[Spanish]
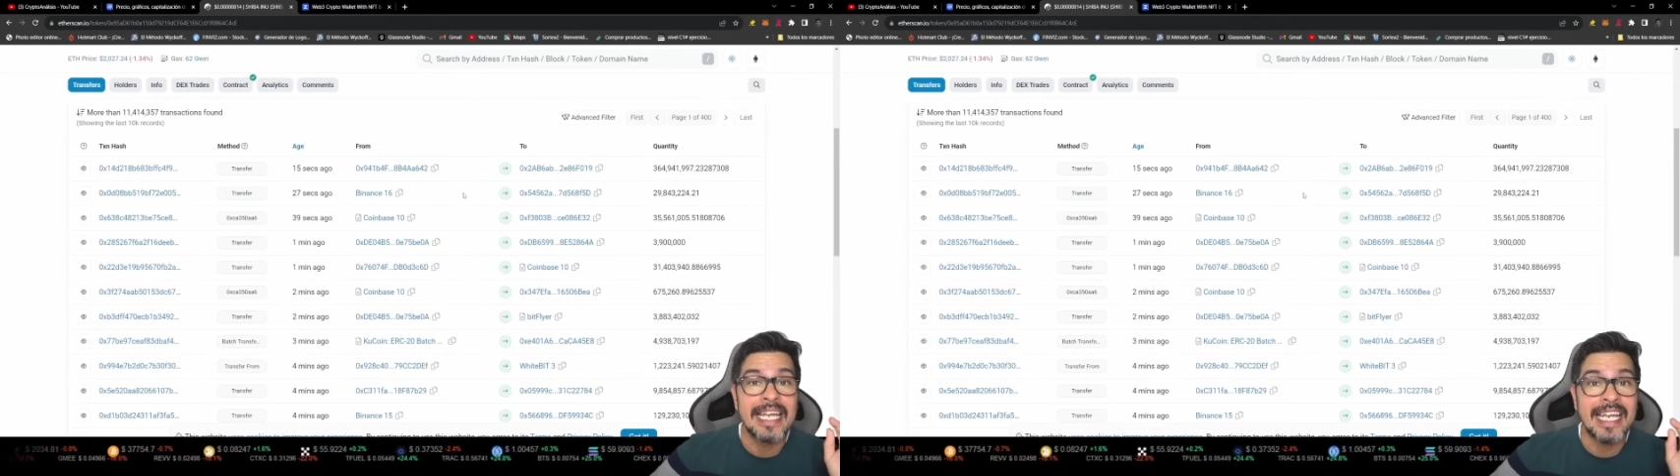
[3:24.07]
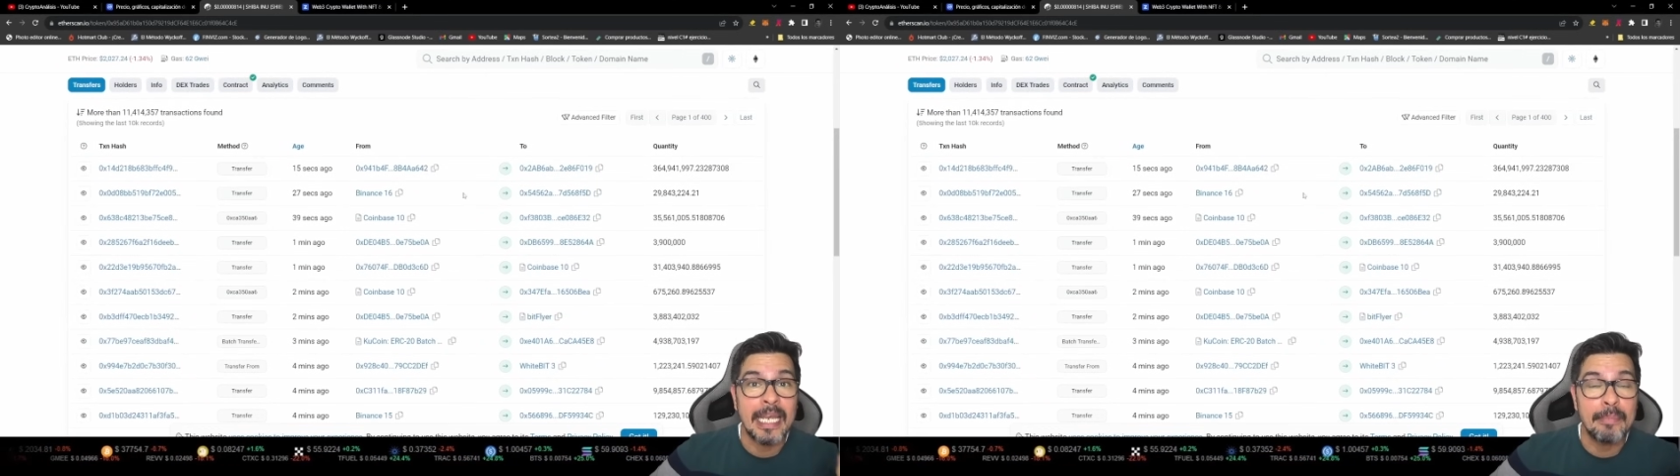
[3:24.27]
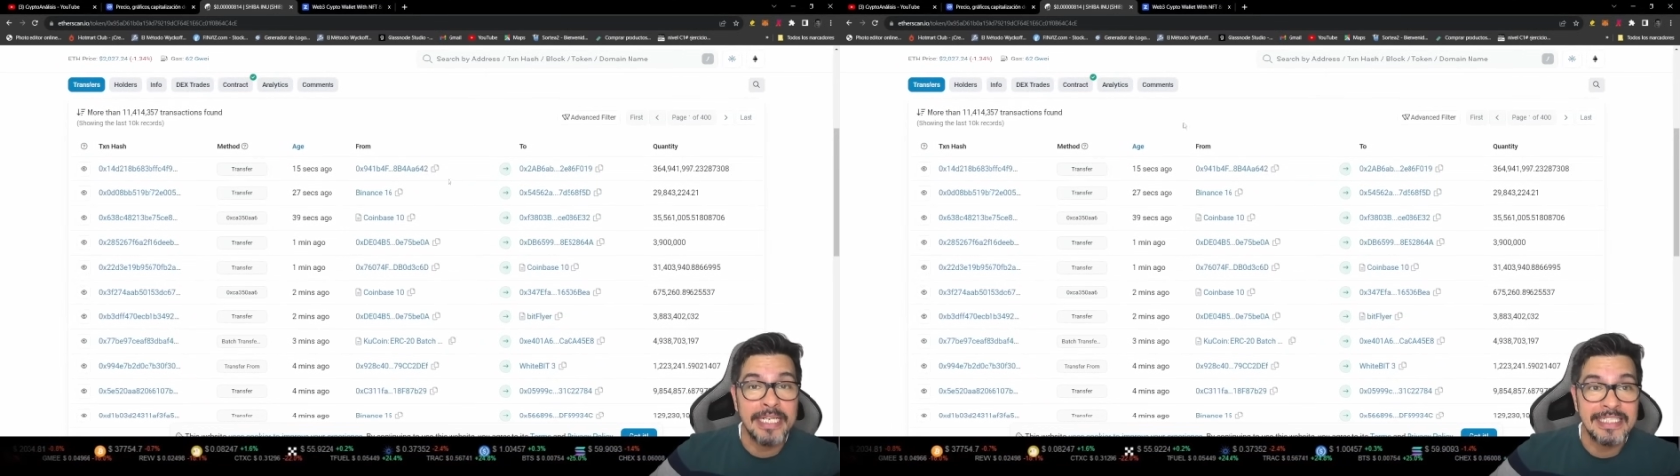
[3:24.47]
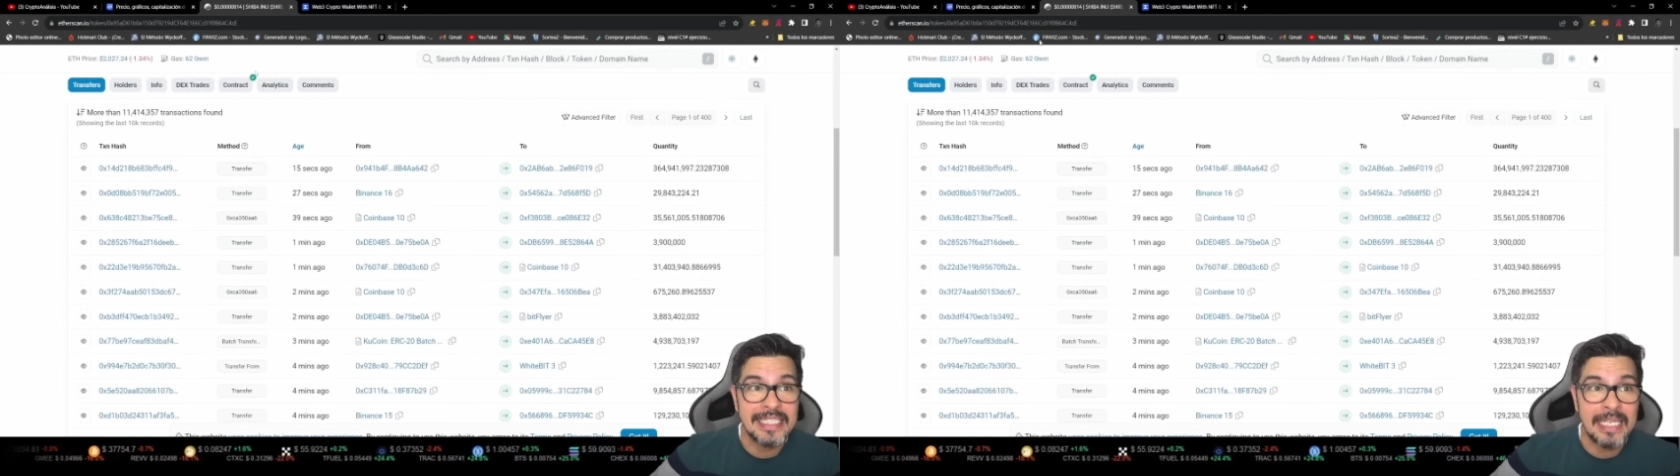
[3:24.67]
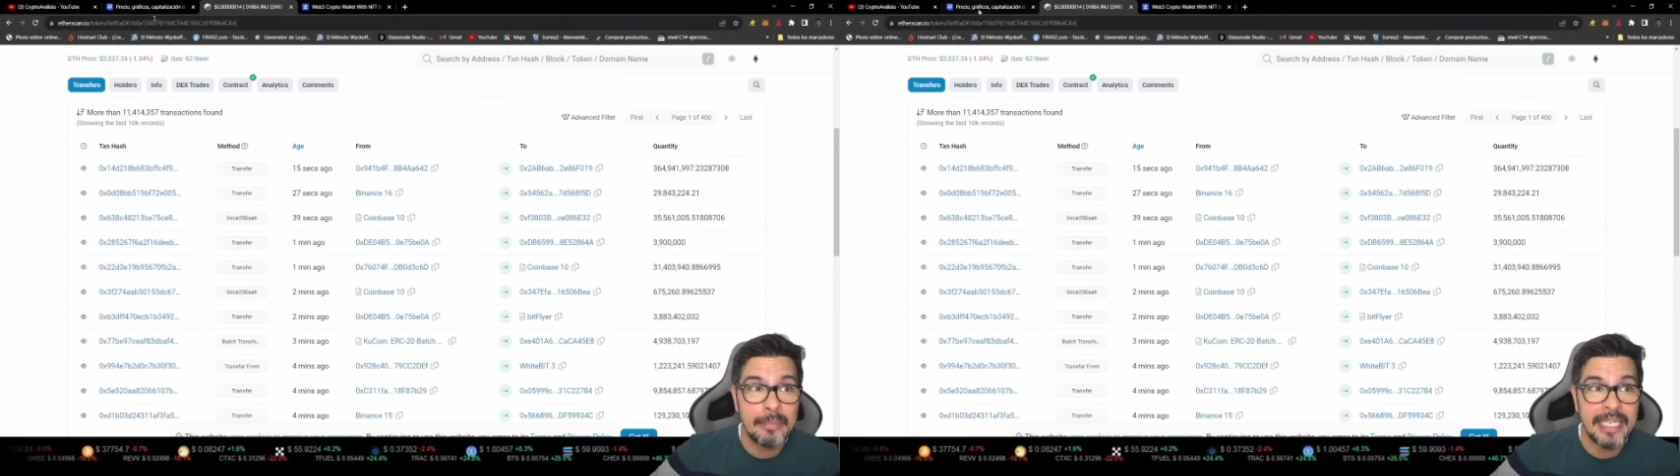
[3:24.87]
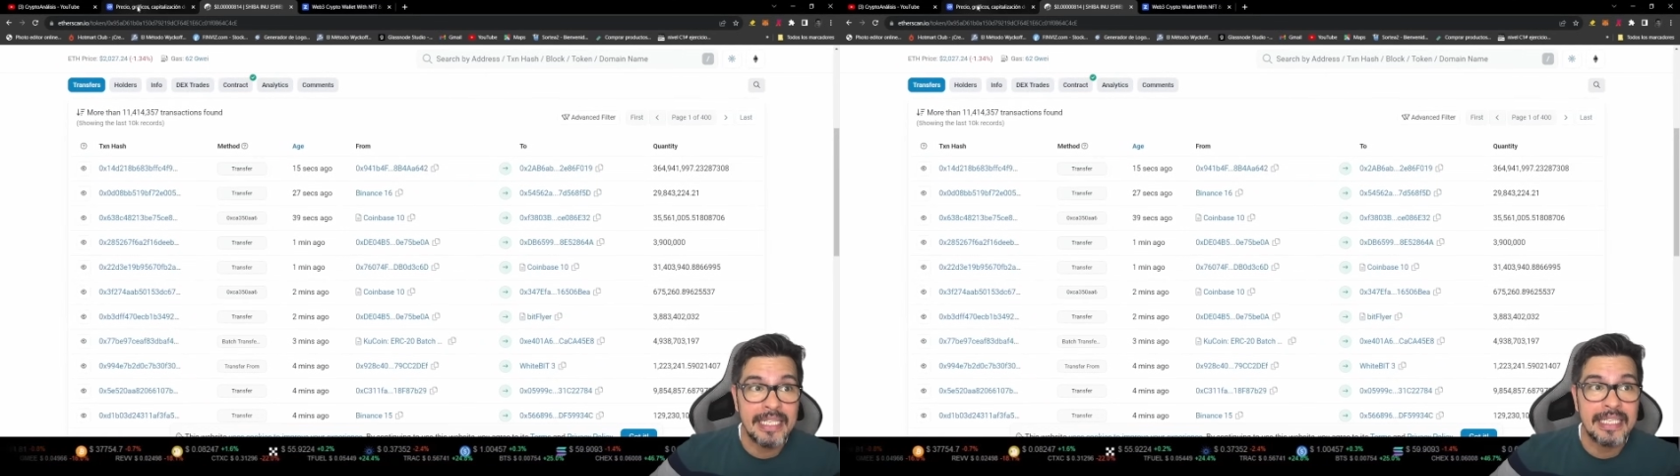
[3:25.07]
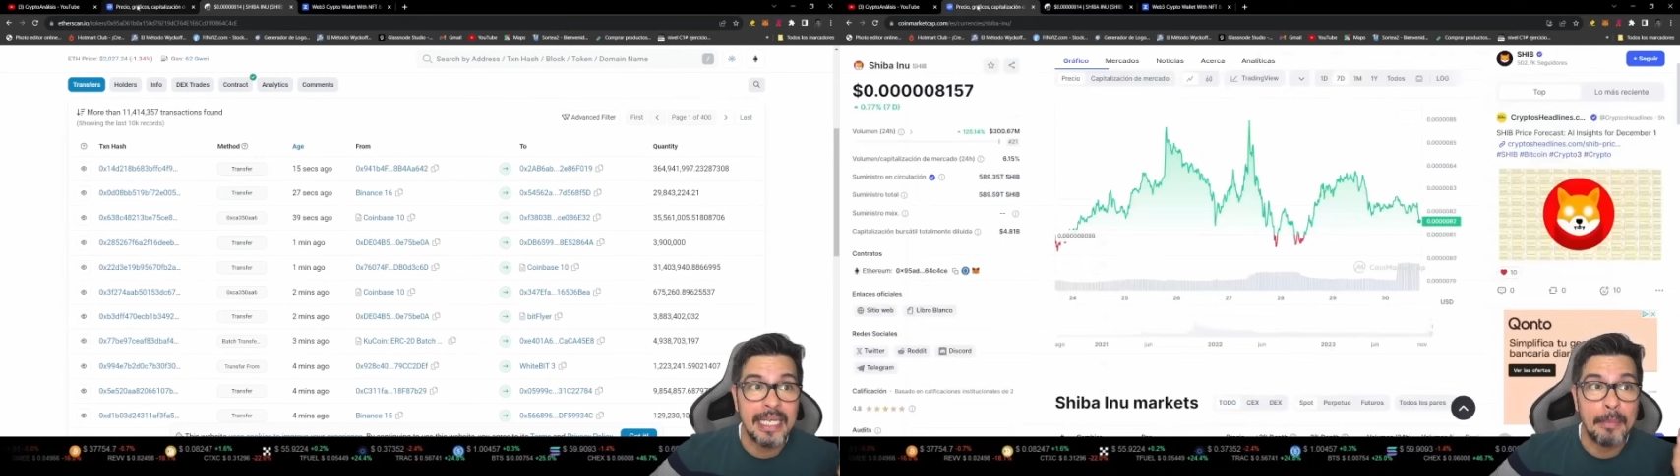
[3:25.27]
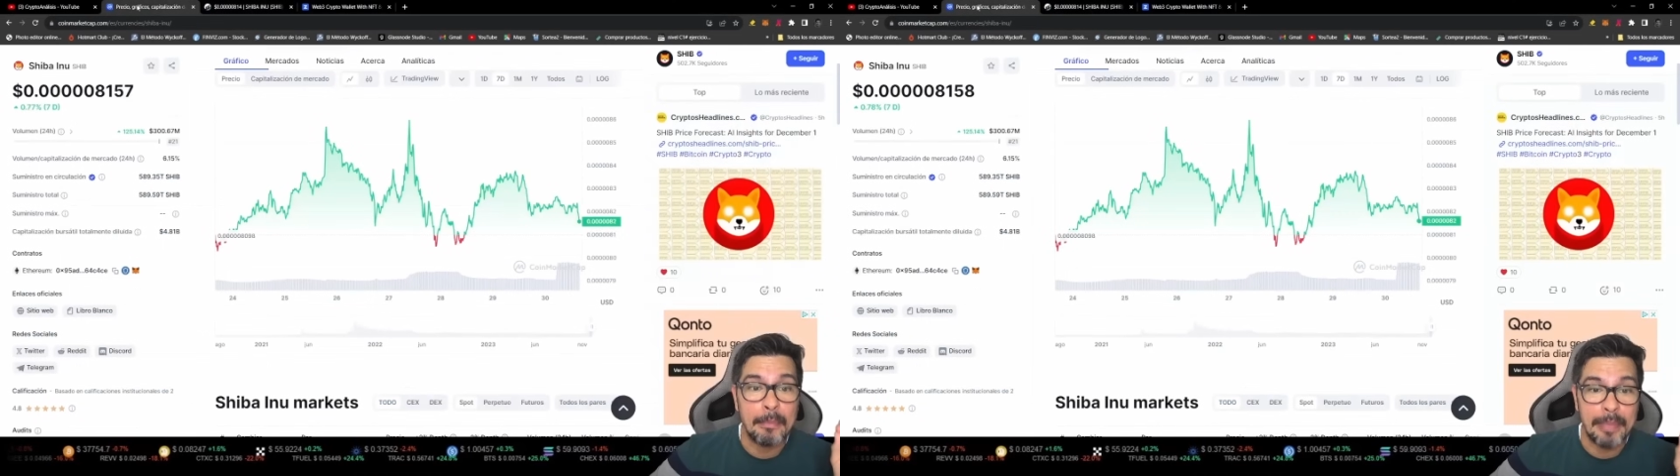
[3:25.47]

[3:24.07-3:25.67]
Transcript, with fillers: que precisamente